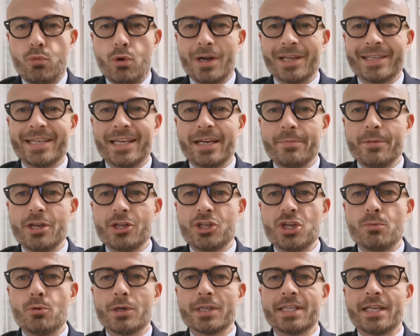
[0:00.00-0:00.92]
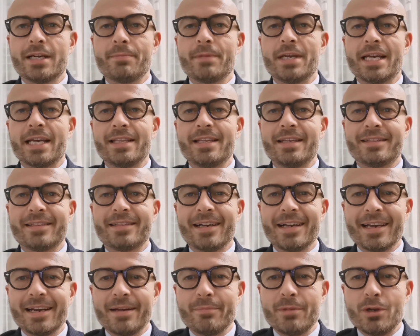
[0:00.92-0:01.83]
Buonasera amici, buonasera amiche di
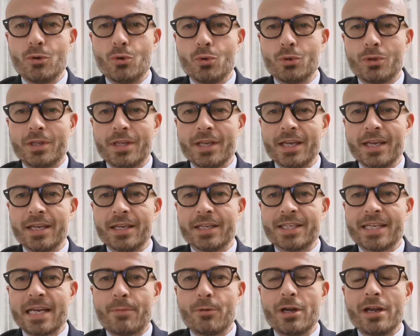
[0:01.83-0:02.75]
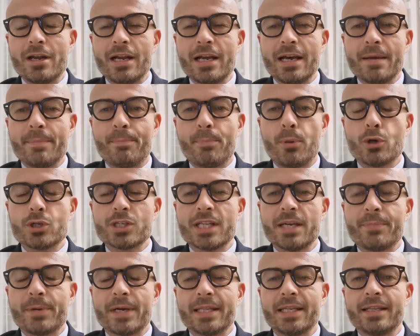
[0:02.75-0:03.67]
3 Gran Minuti. Siamo nel
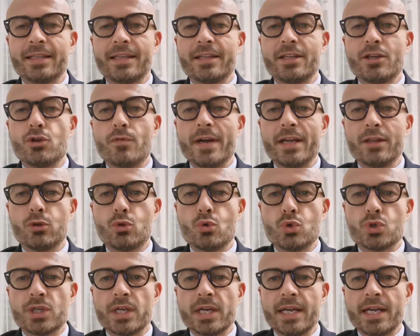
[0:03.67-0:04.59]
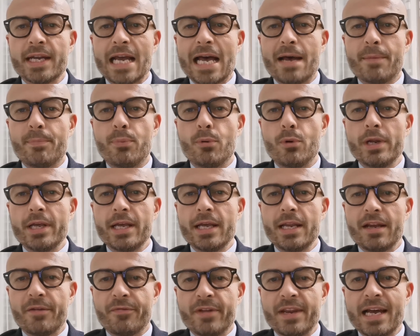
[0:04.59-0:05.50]
post partita di
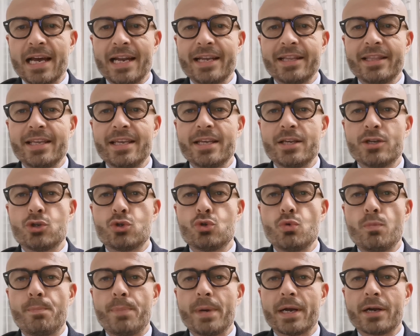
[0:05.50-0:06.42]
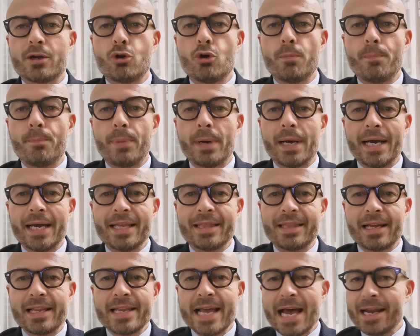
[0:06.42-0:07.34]
Juventus-Napoli, la finale di Supercoppa
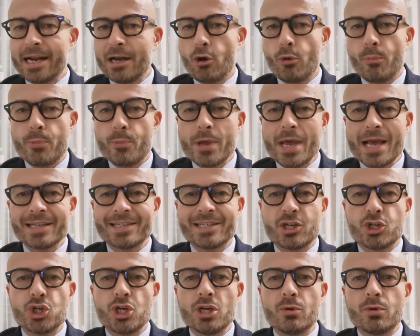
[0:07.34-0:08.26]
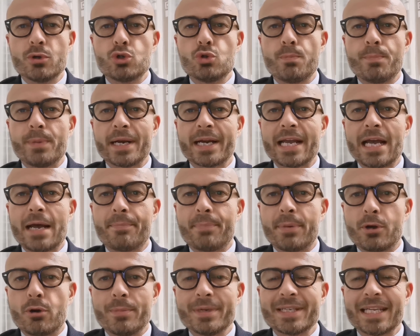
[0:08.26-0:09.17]
italiana o PS5
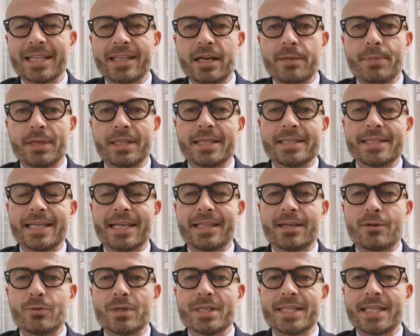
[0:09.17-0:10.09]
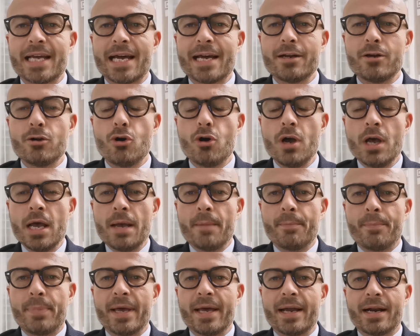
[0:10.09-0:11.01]
Supercup, come è stata ribattezzata quest'anno,
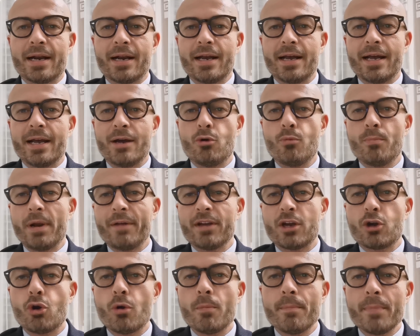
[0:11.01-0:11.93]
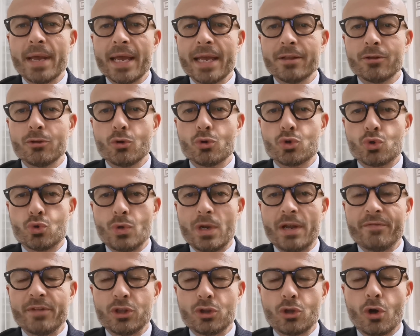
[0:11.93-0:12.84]
per eh, un breve commento
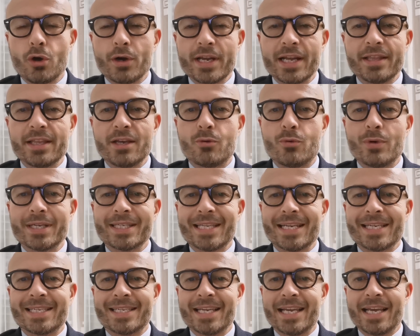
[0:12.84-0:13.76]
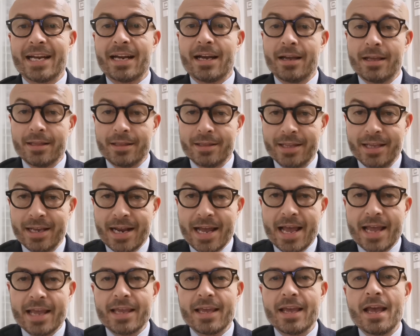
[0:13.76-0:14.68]
sulla vittoria di questa sera.
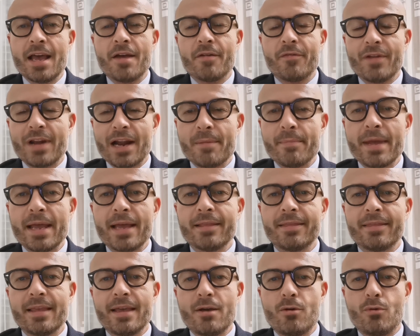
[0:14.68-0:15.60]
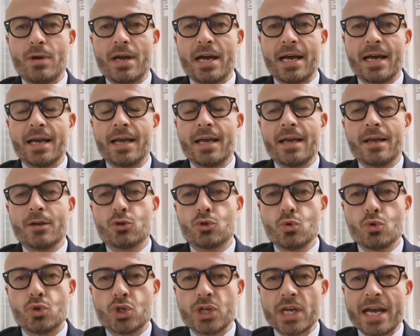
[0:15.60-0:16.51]
Direi finalmente un
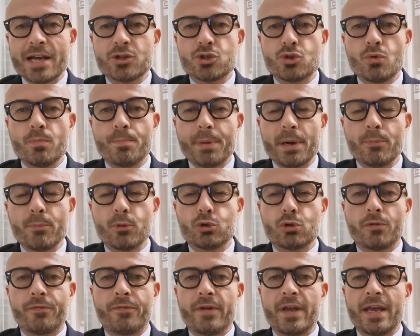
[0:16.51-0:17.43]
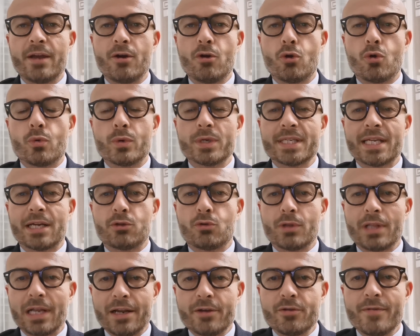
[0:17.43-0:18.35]
successo, un primo trofeo
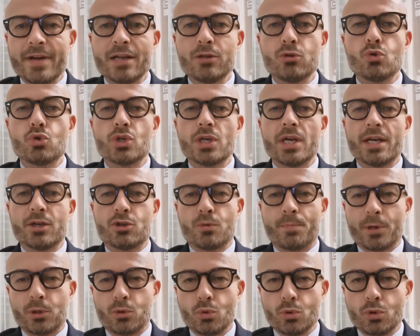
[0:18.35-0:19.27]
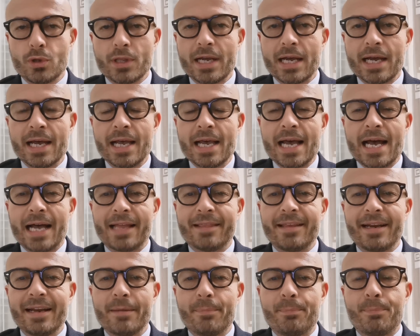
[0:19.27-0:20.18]
conquistato dalla Juventus e soprattutto da
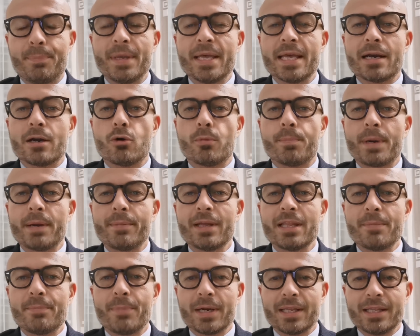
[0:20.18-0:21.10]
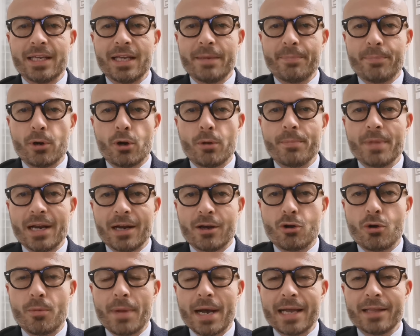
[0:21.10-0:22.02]
Andrea Pirlo. Prima di partire però mi
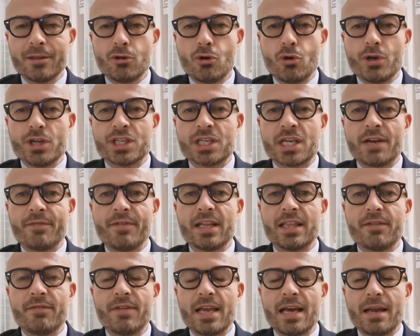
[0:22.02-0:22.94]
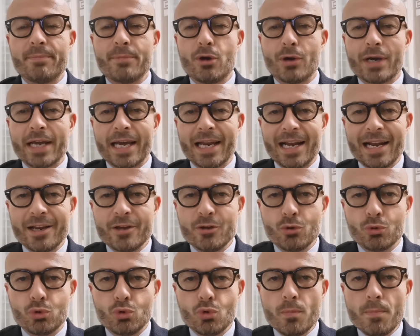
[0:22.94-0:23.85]
raccomando, iscrivetevi al mio canale
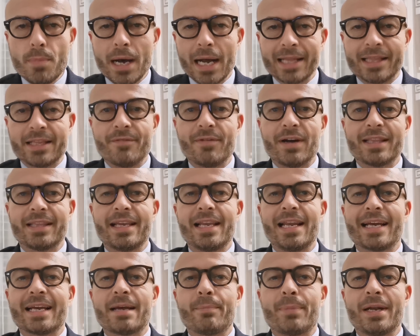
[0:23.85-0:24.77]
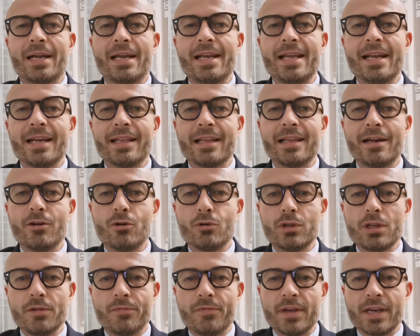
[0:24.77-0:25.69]
YouTube, attivate la campanellina delle
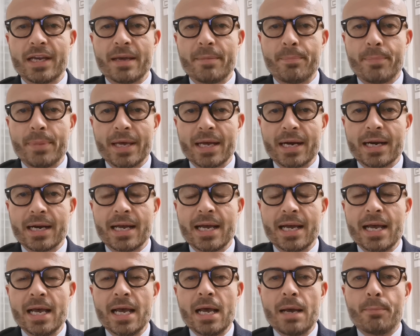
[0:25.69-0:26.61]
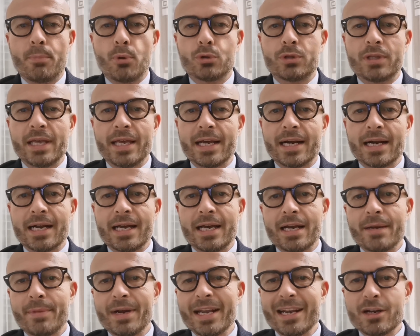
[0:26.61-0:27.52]
notifiche per poter
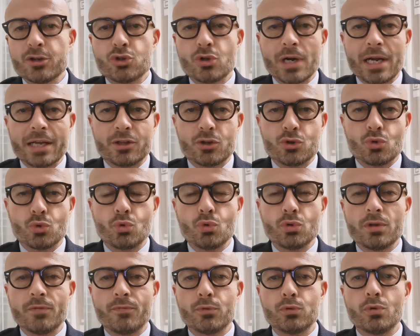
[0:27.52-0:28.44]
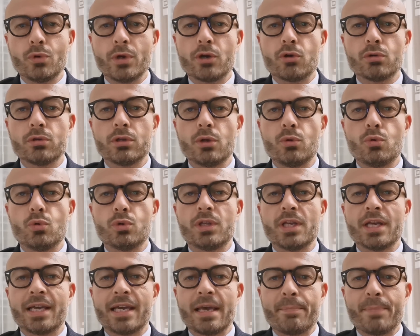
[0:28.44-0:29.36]
rimanere aggiornati su tutti i futuri
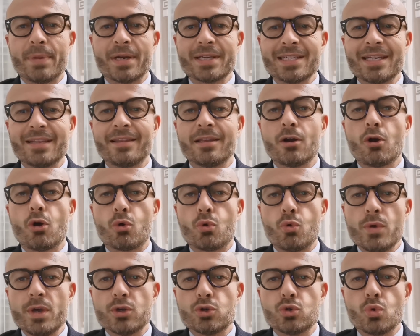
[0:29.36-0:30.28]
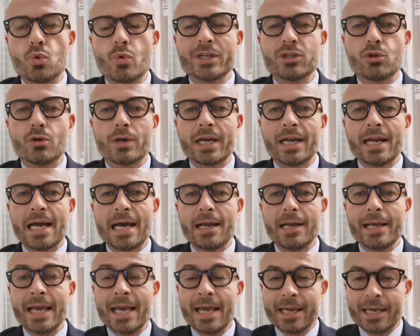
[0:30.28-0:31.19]
contenuti che presenterò qui su questo
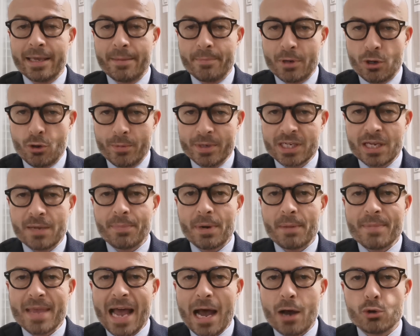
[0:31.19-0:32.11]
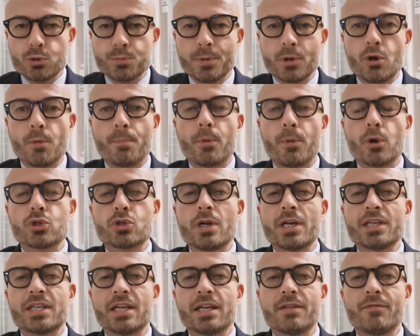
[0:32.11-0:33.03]
canale, che come sempre mi auspico possono
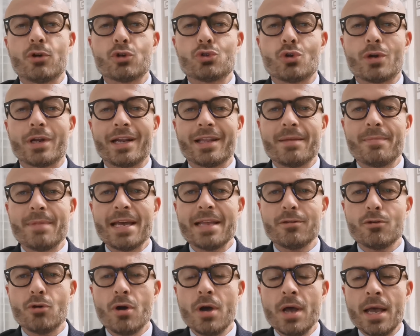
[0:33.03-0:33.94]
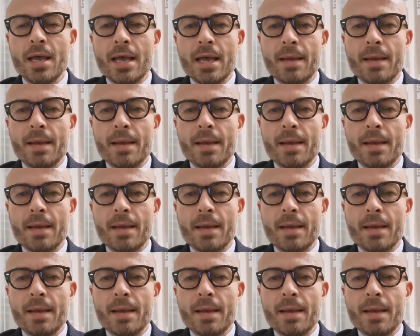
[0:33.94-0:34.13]
essere di vostro gradimento.